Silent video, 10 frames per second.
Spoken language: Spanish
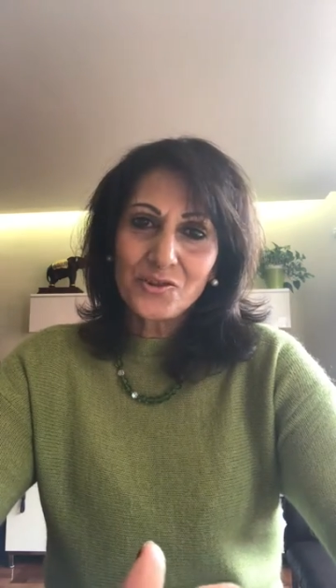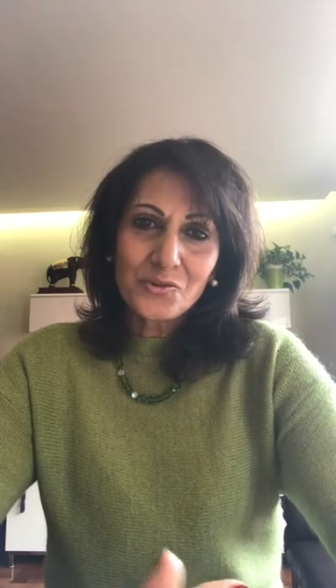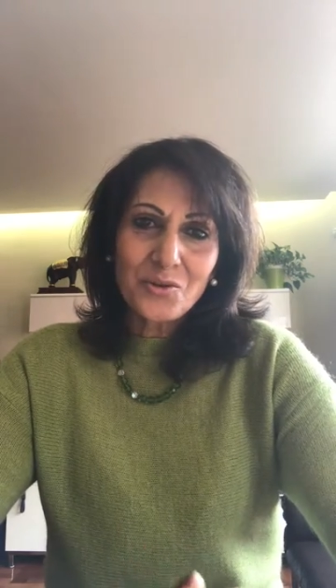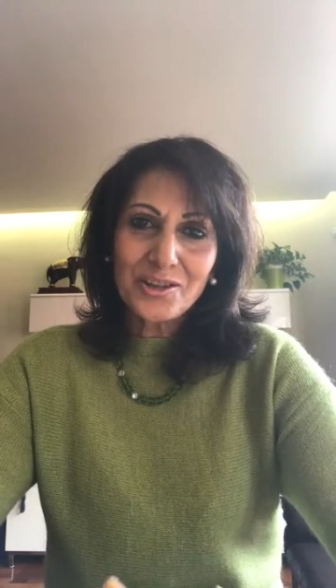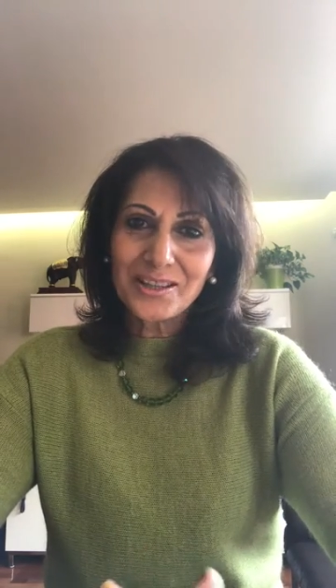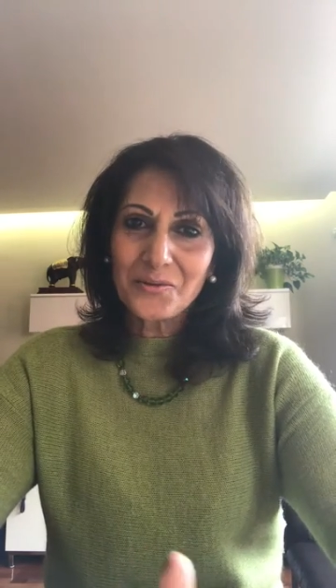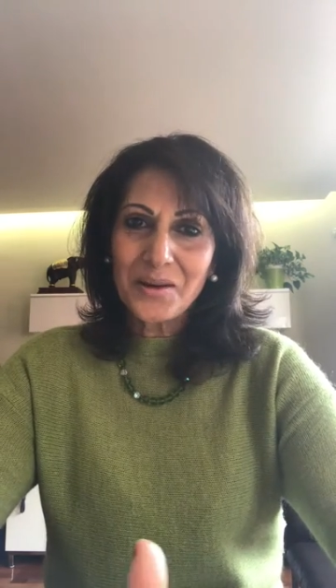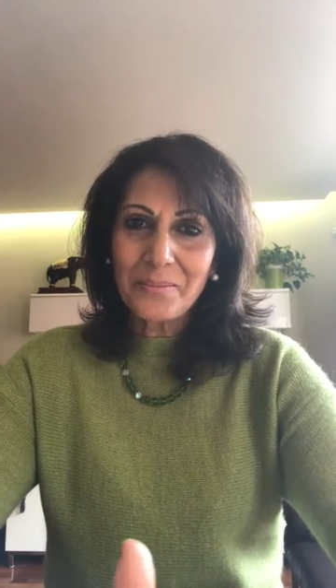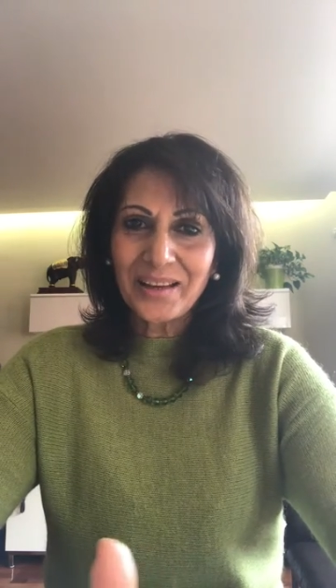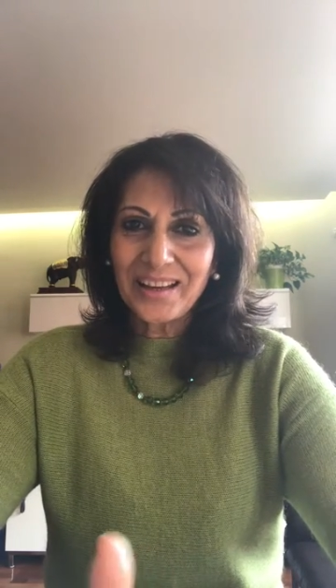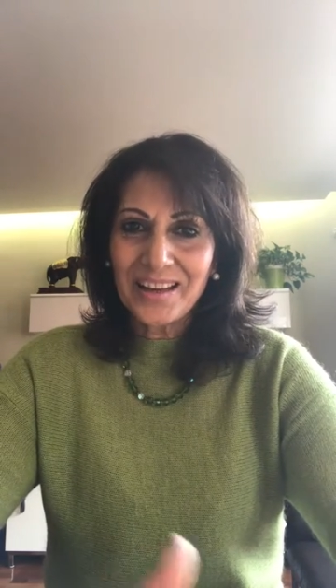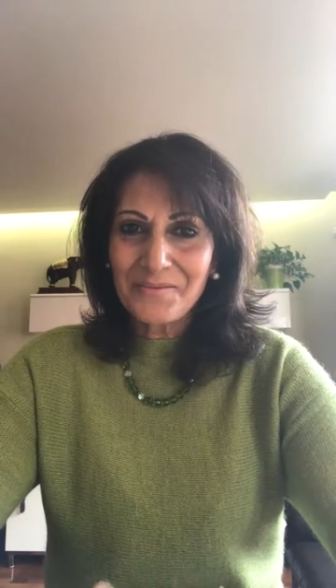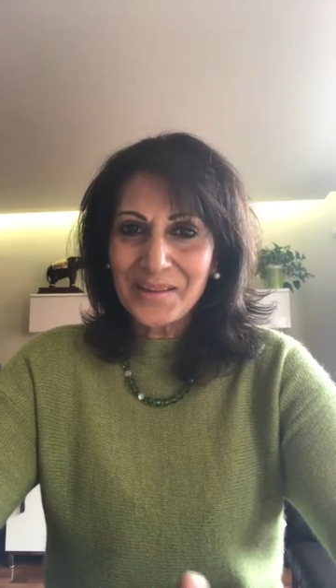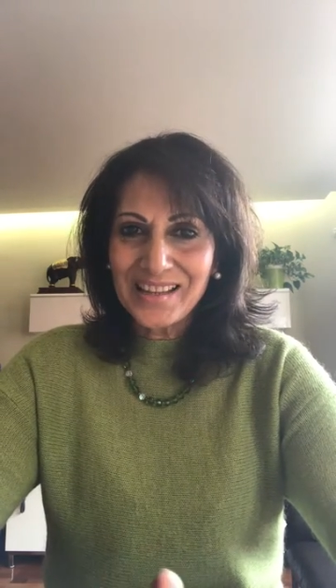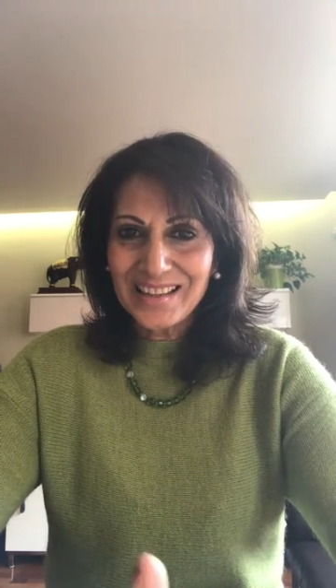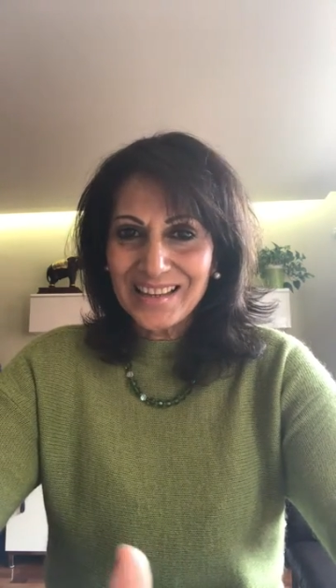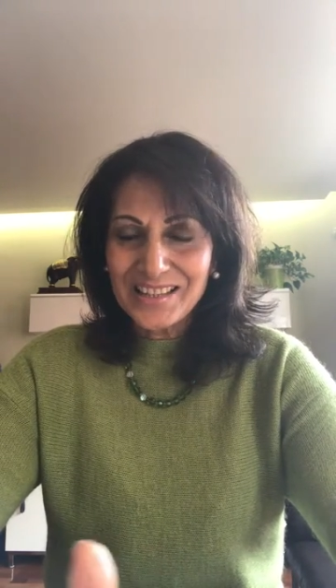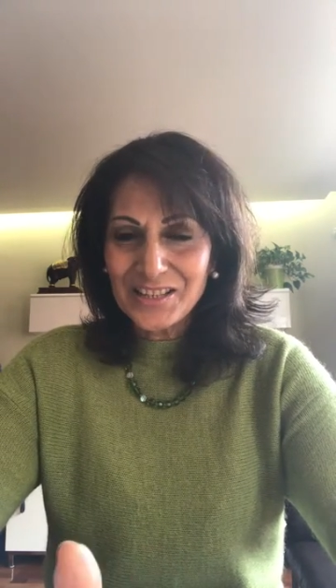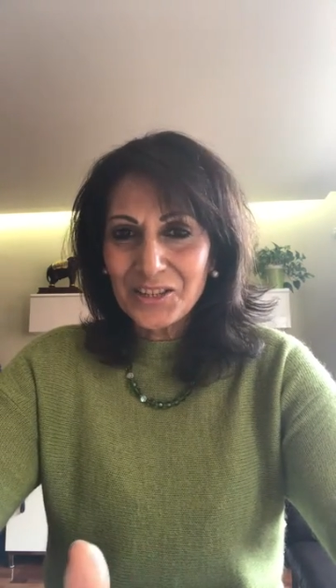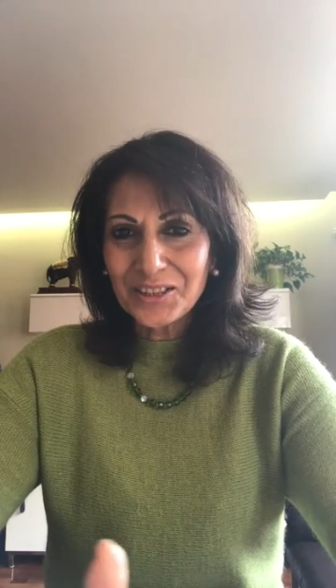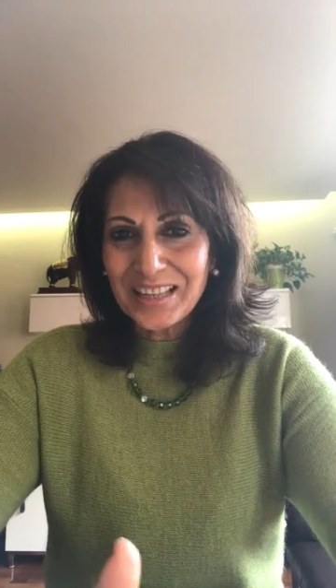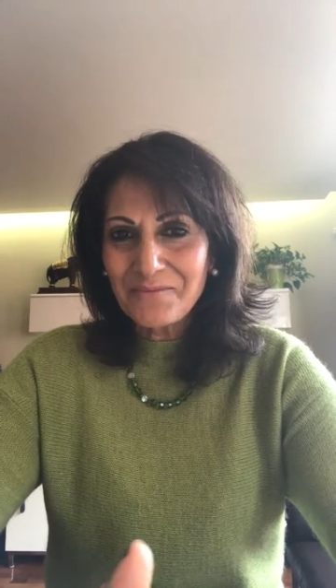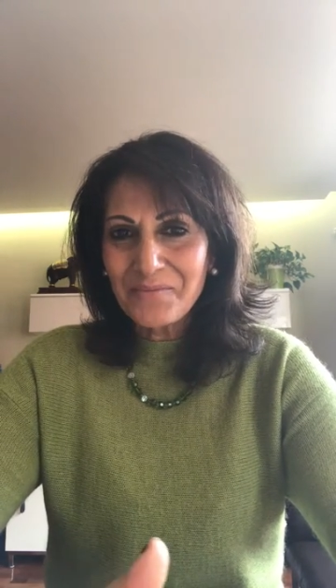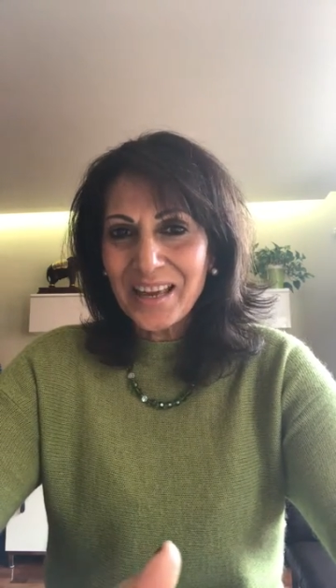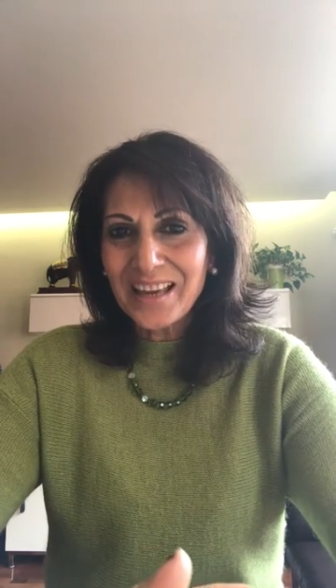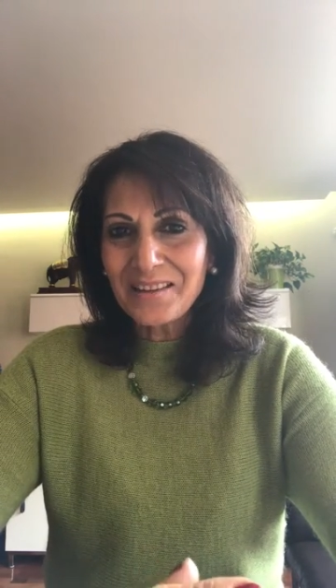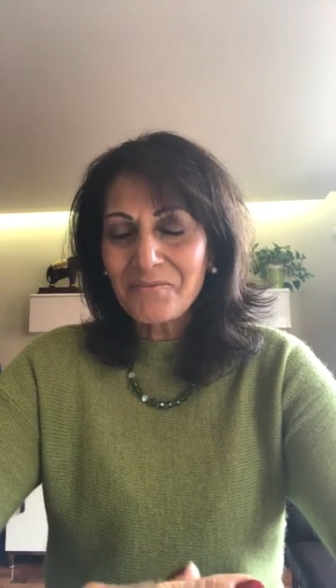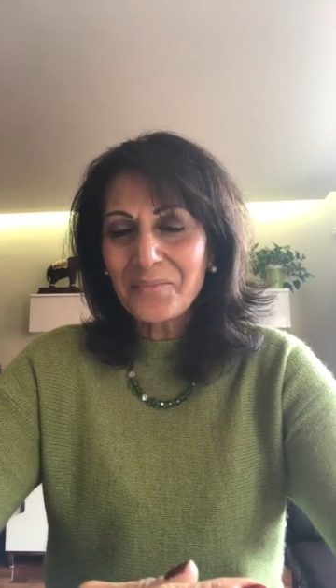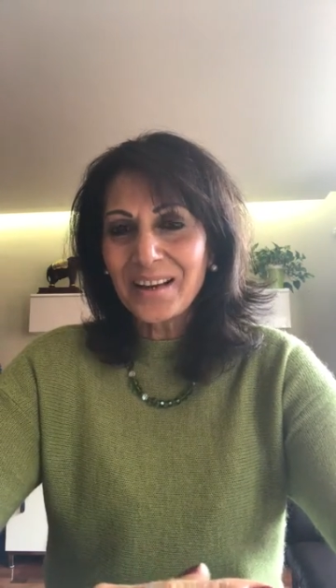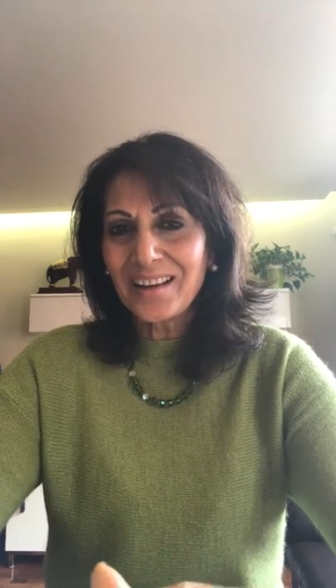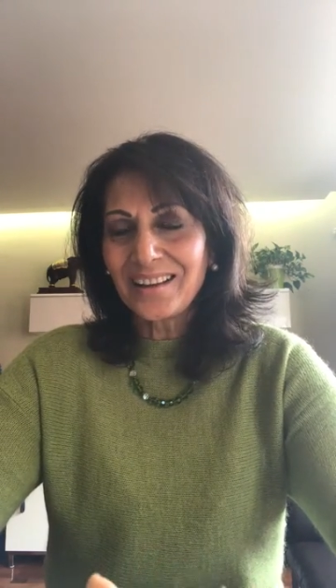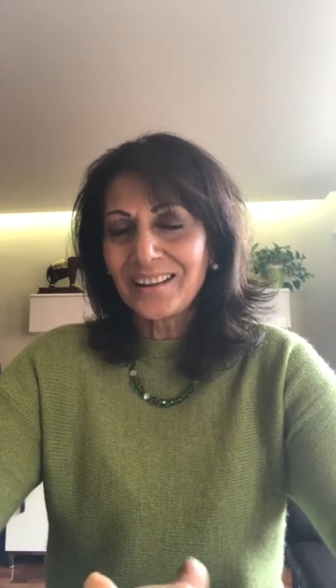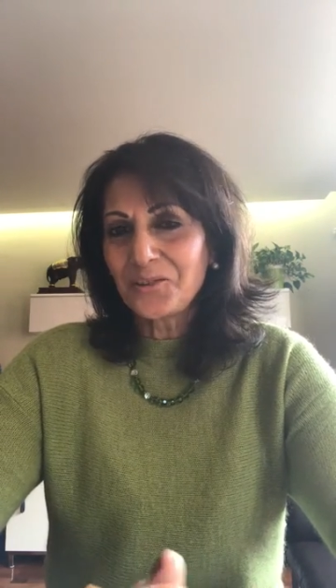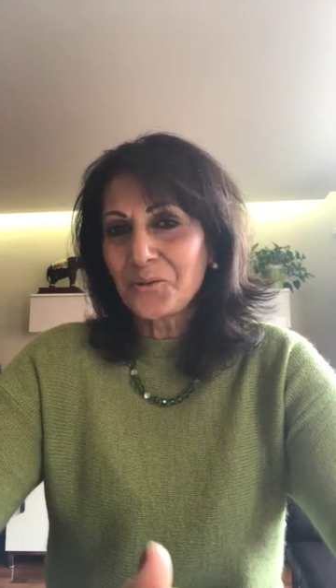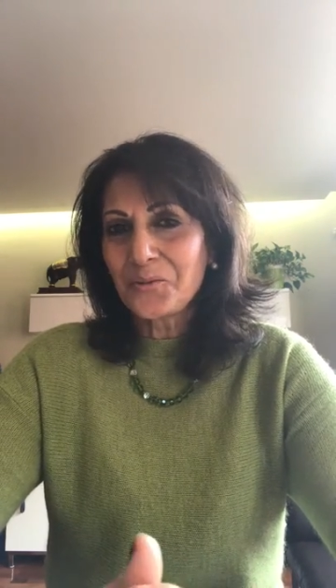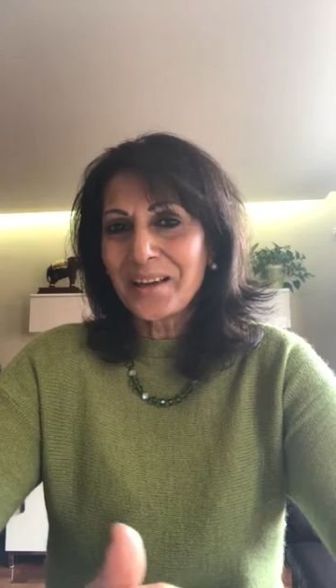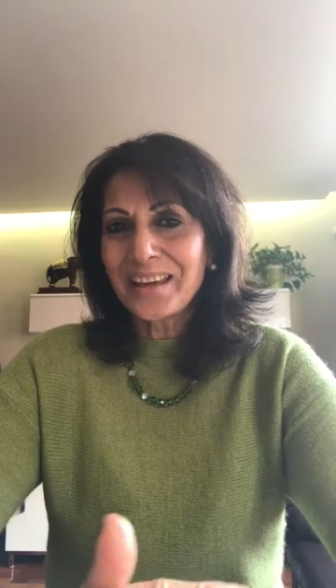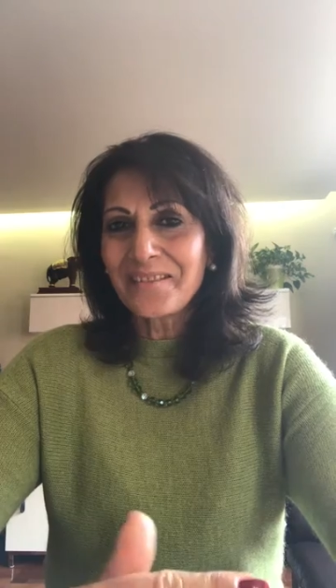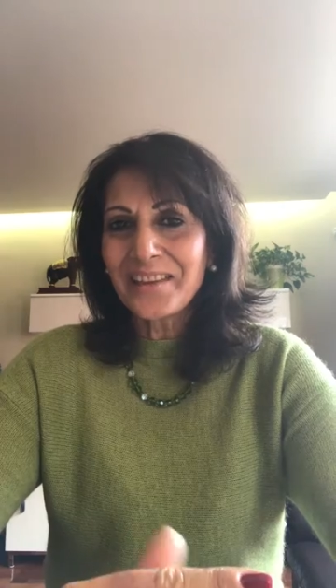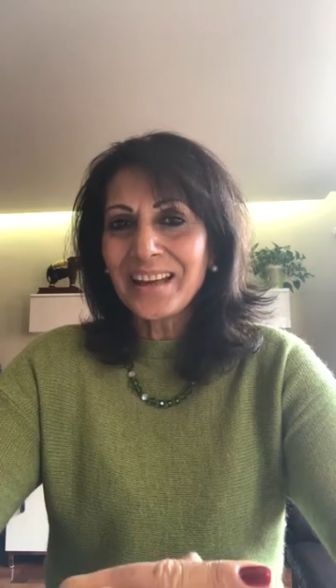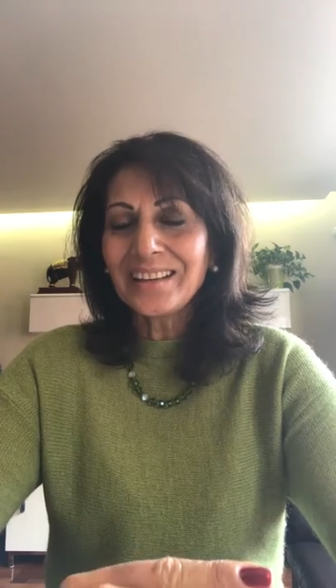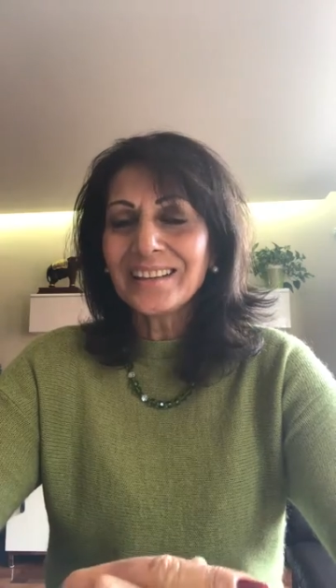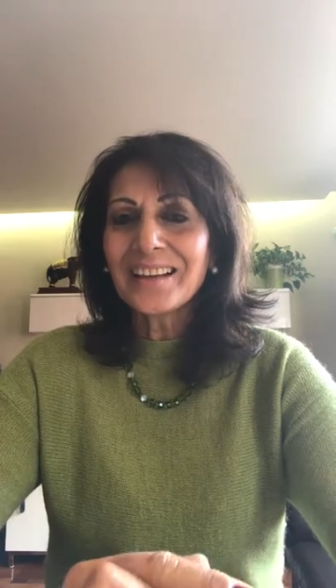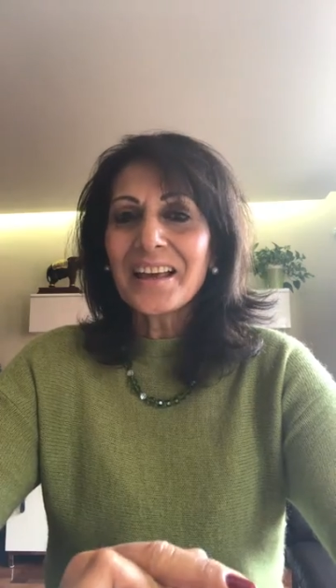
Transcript: yo suelo hacer una pequeña meditación también para que todo vaya bien.